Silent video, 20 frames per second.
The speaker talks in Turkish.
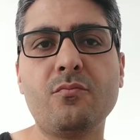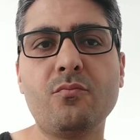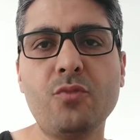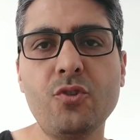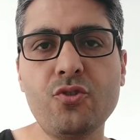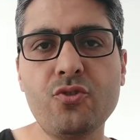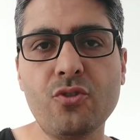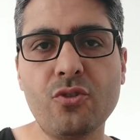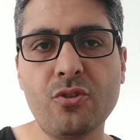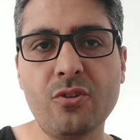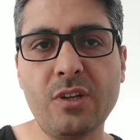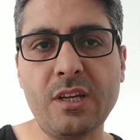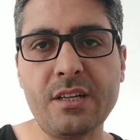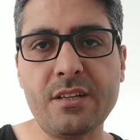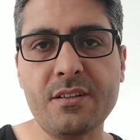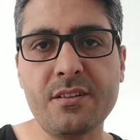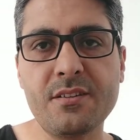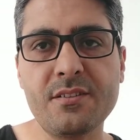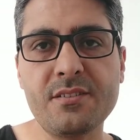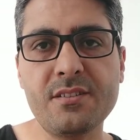Bu
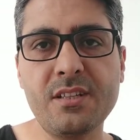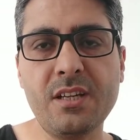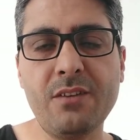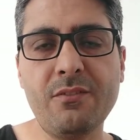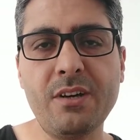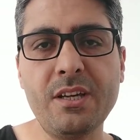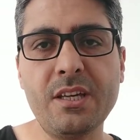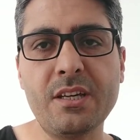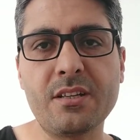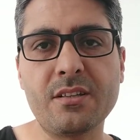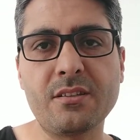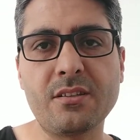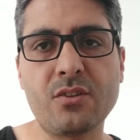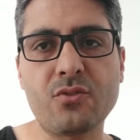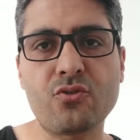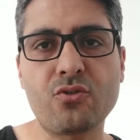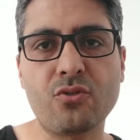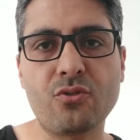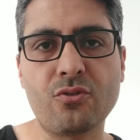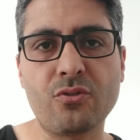sorular sınav
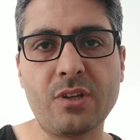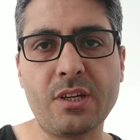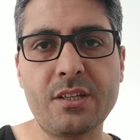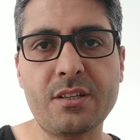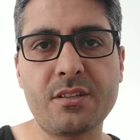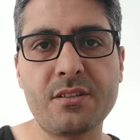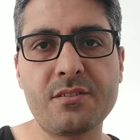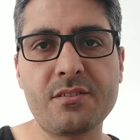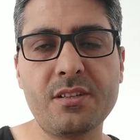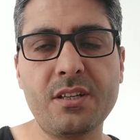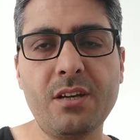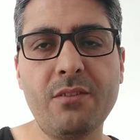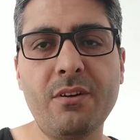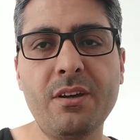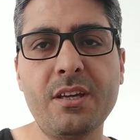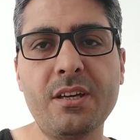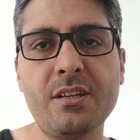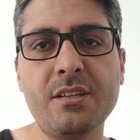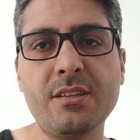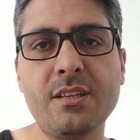ayarında sorular. Sınav
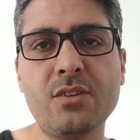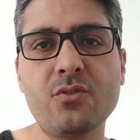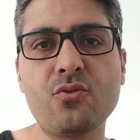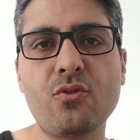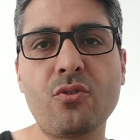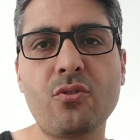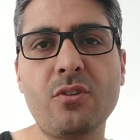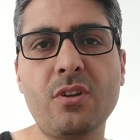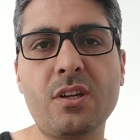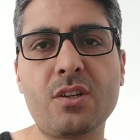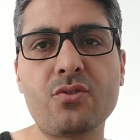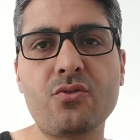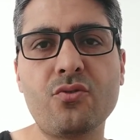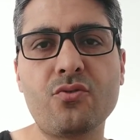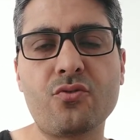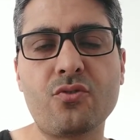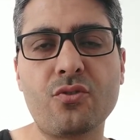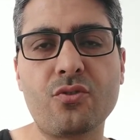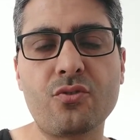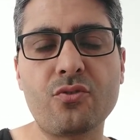ayarında sorular
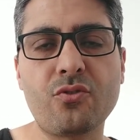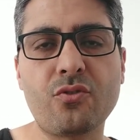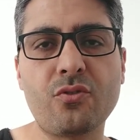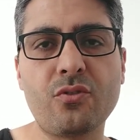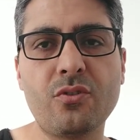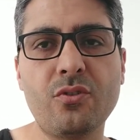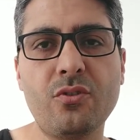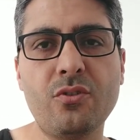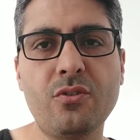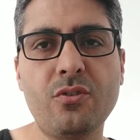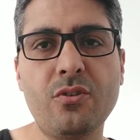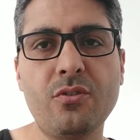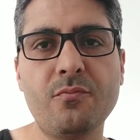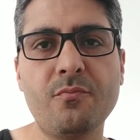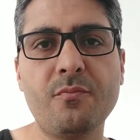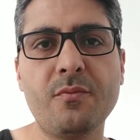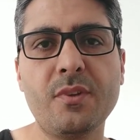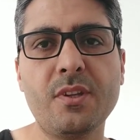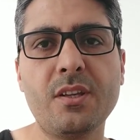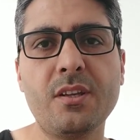çözüyoruz.
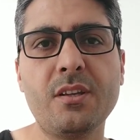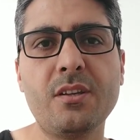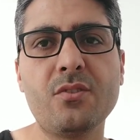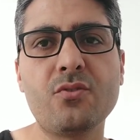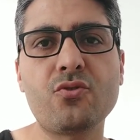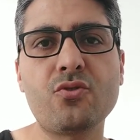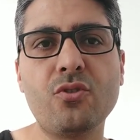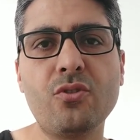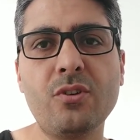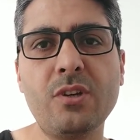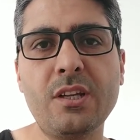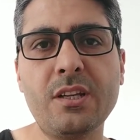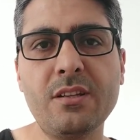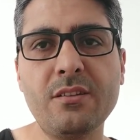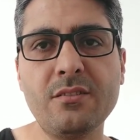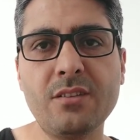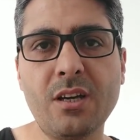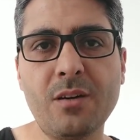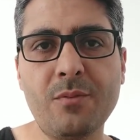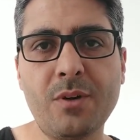
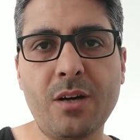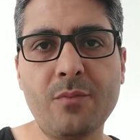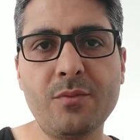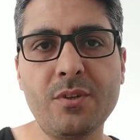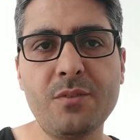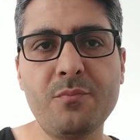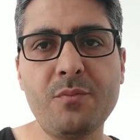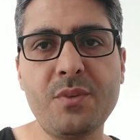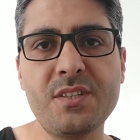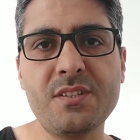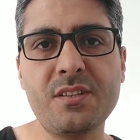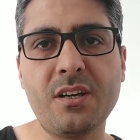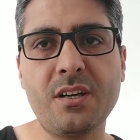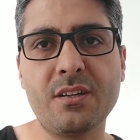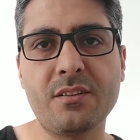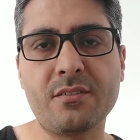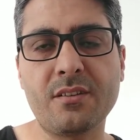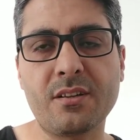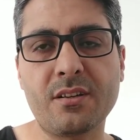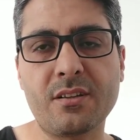Soruların tamamı bize
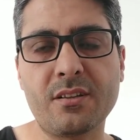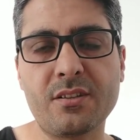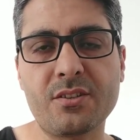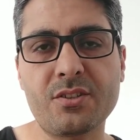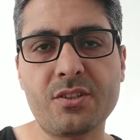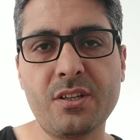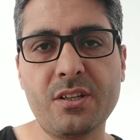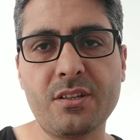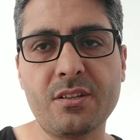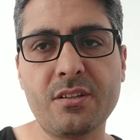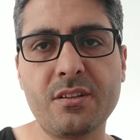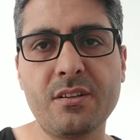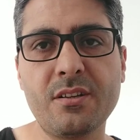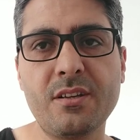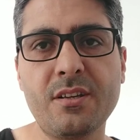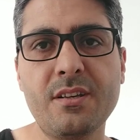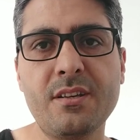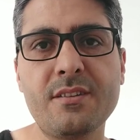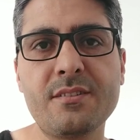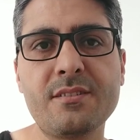ait arkadaşlar.
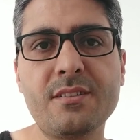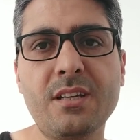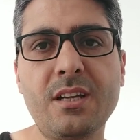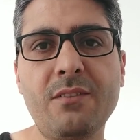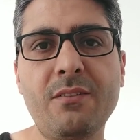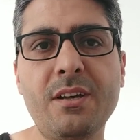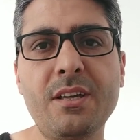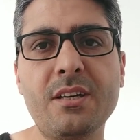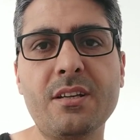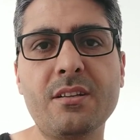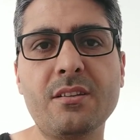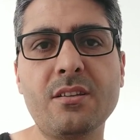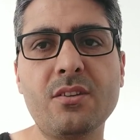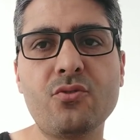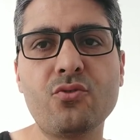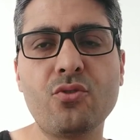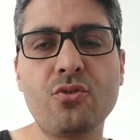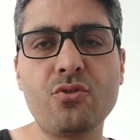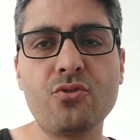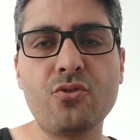Sınav
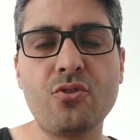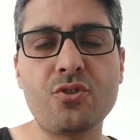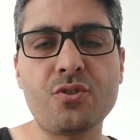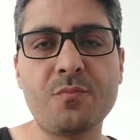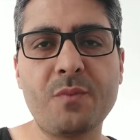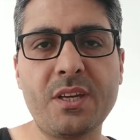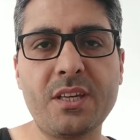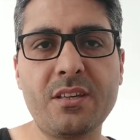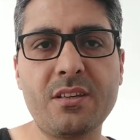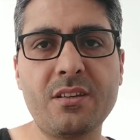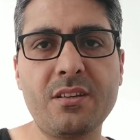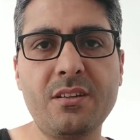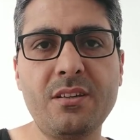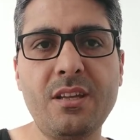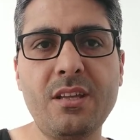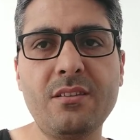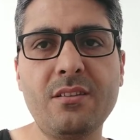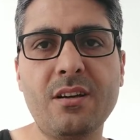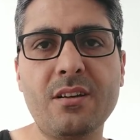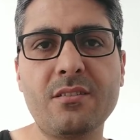ayarında soru çözmek,
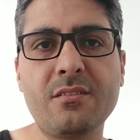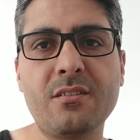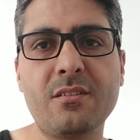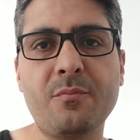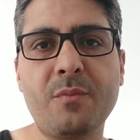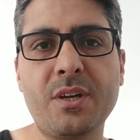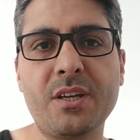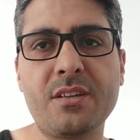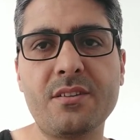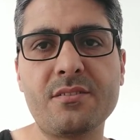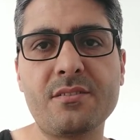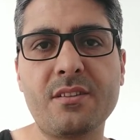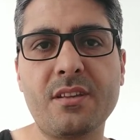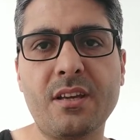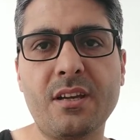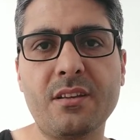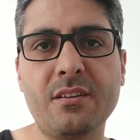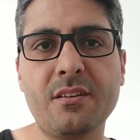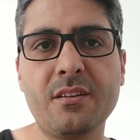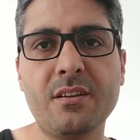net arttırmak
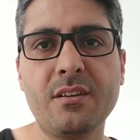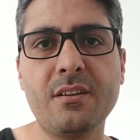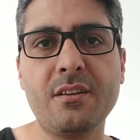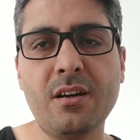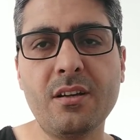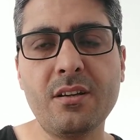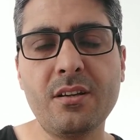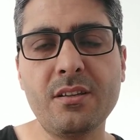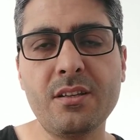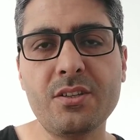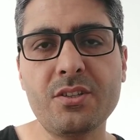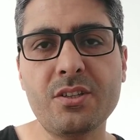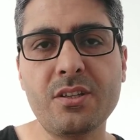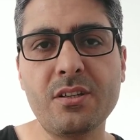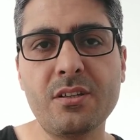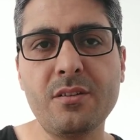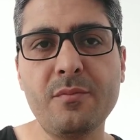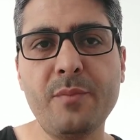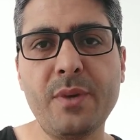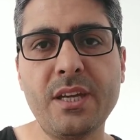isteyen
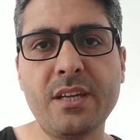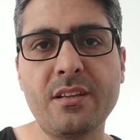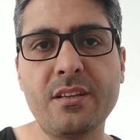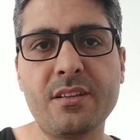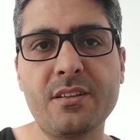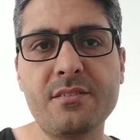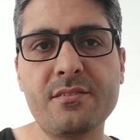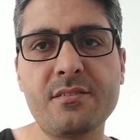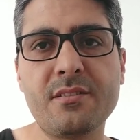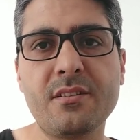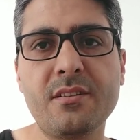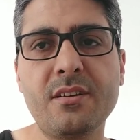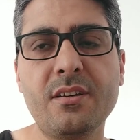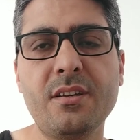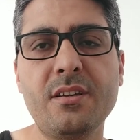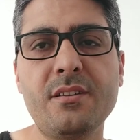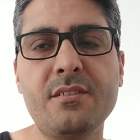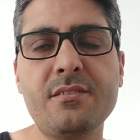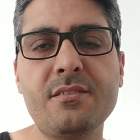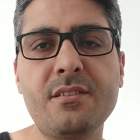arkadaşları bekleriz.
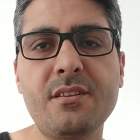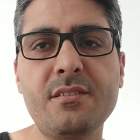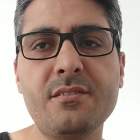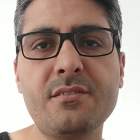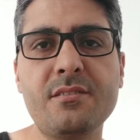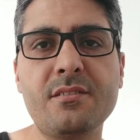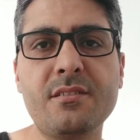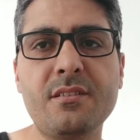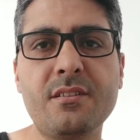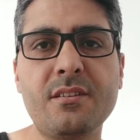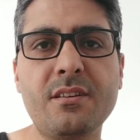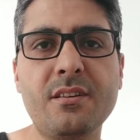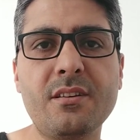Siz